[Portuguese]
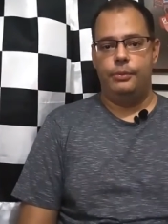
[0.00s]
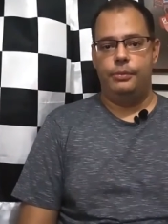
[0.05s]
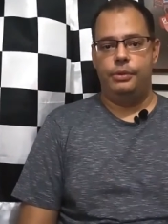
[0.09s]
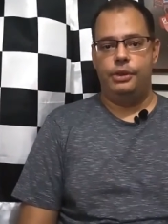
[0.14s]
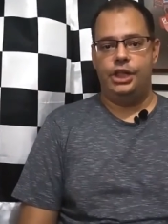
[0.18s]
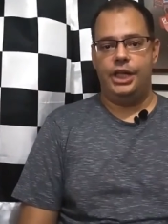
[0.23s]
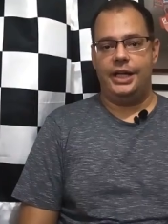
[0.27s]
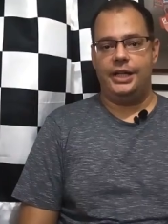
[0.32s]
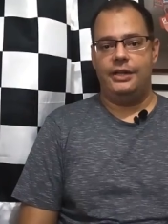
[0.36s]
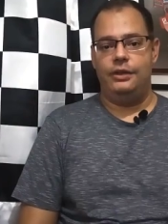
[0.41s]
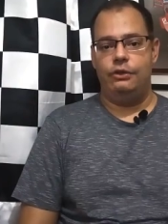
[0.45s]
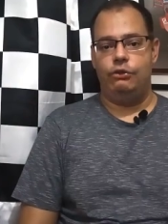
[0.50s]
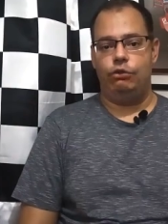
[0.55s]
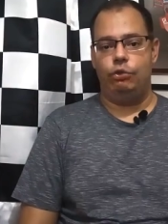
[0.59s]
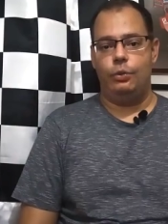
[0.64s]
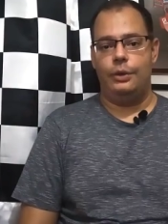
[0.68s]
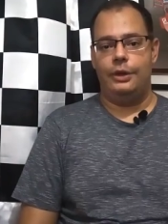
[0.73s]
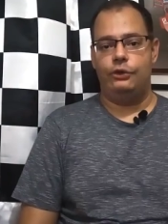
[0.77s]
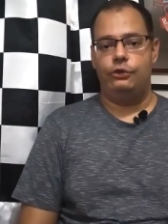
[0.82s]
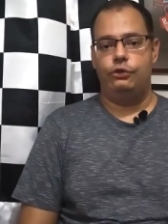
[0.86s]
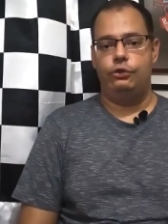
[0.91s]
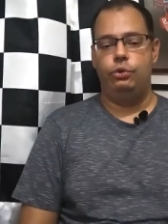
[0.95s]
já que
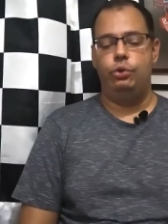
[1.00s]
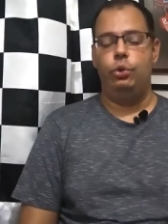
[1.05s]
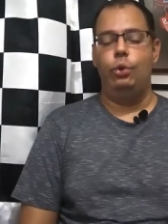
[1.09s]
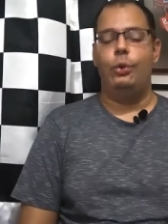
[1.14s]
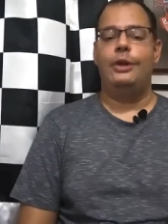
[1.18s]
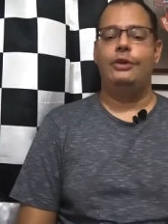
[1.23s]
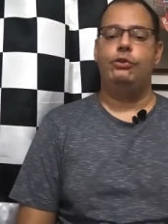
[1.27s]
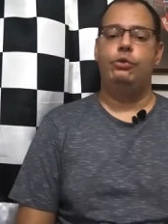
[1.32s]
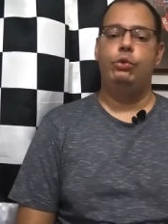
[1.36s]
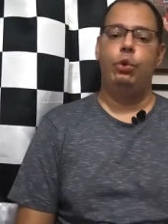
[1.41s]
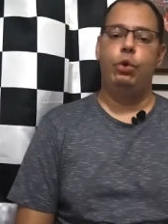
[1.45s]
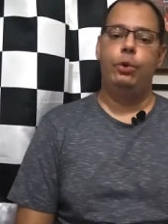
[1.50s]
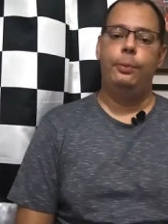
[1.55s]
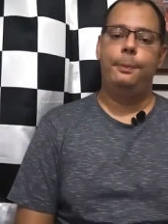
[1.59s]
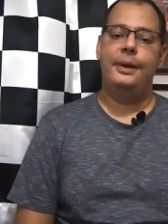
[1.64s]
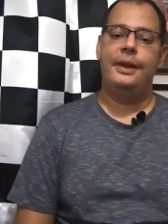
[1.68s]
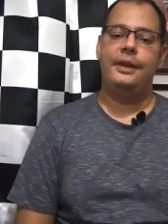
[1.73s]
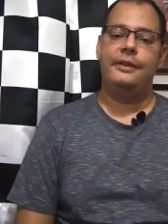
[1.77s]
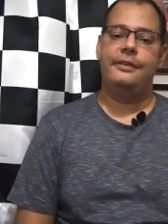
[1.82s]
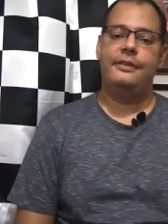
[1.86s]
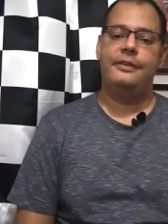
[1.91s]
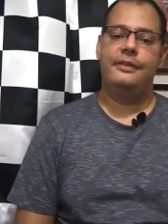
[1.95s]
suas duas
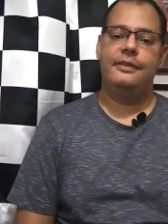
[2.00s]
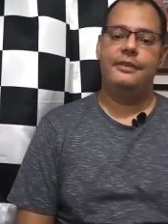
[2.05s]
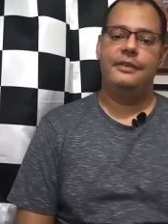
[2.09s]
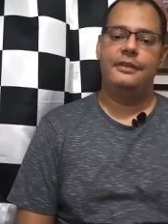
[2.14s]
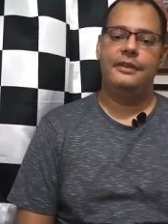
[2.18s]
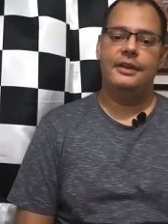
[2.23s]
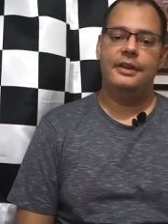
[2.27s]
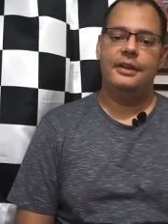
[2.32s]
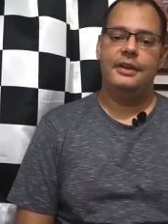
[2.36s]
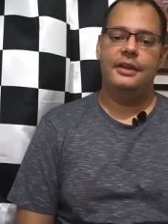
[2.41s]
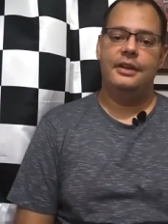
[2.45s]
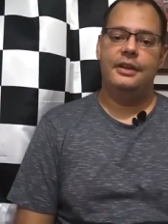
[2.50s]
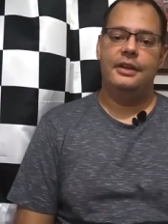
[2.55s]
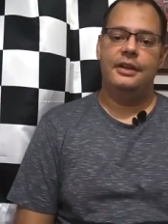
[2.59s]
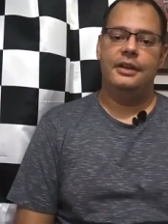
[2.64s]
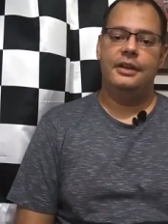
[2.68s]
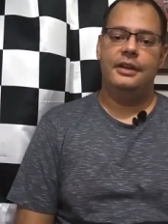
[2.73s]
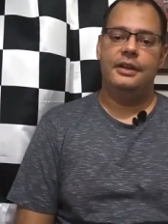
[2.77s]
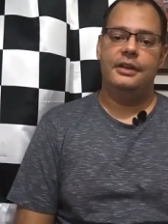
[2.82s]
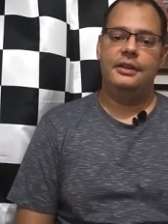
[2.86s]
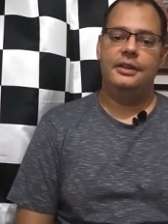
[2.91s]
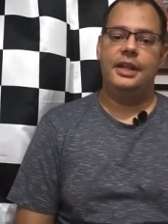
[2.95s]
duplas
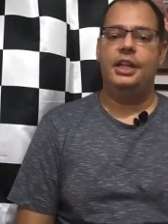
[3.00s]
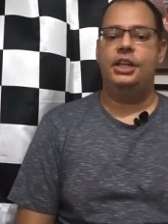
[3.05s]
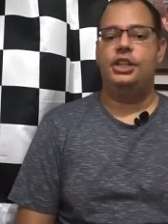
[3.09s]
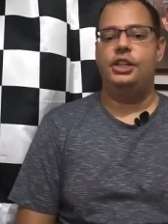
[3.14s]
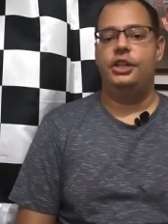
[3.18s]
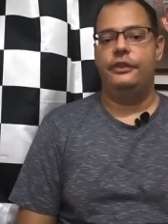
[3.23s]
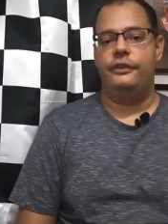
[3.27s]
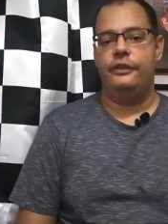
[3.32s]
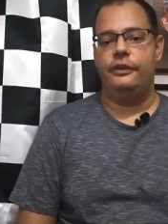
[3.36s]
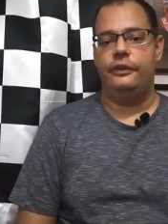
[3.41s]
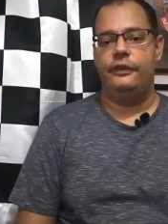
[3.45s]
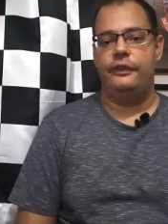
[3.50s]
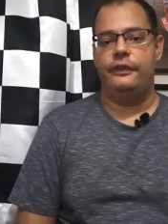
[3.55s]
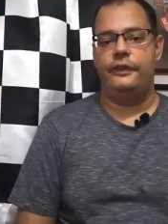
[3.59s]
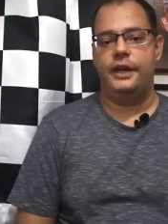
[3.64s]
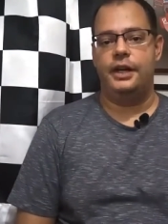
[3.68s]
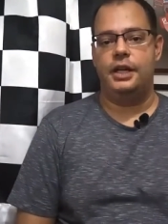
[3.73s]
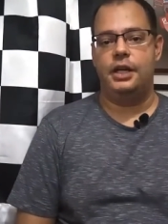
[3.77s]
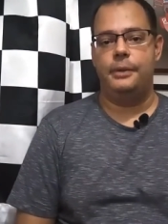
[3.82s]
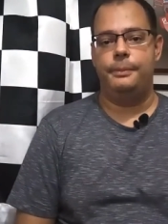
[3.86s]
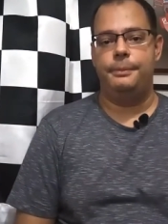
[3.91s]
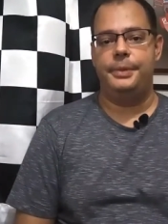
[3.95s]
têm chance de
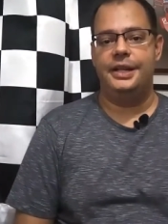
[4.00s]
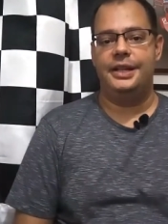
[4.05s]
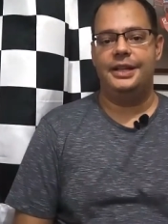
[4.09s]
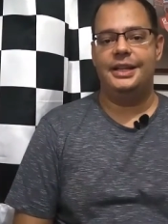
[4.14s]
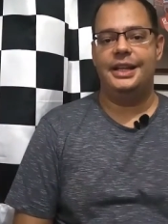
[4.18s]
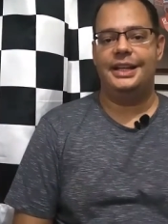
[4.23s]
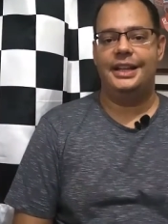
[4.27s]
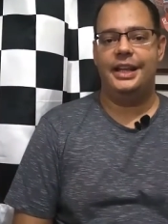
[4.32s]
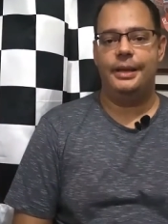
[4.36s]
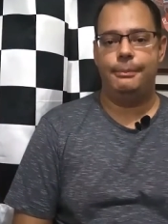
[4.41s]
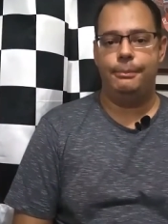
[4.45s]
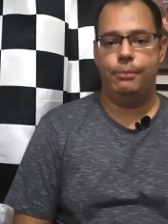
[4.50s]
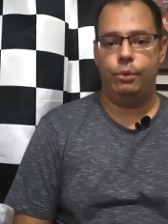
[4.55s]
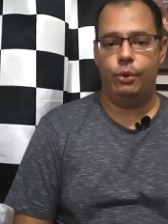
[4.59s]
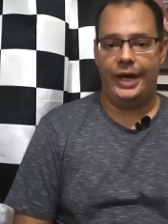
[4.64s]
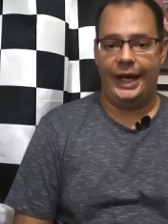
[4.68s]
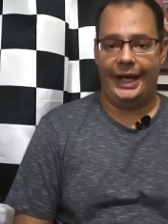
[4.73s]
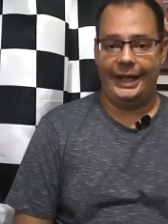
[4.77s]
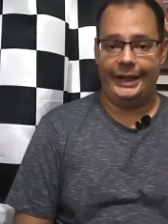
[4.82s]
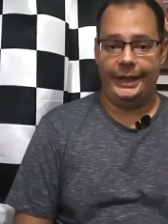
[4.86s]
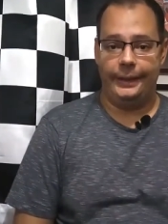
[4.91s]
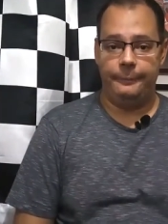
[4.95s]
ser campeã da
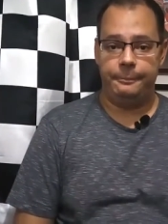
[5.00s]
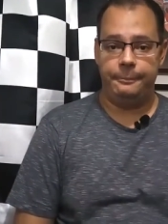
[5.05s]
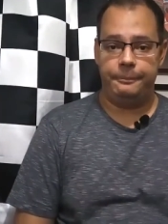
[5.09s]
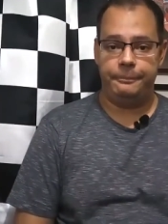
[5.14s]
temporada.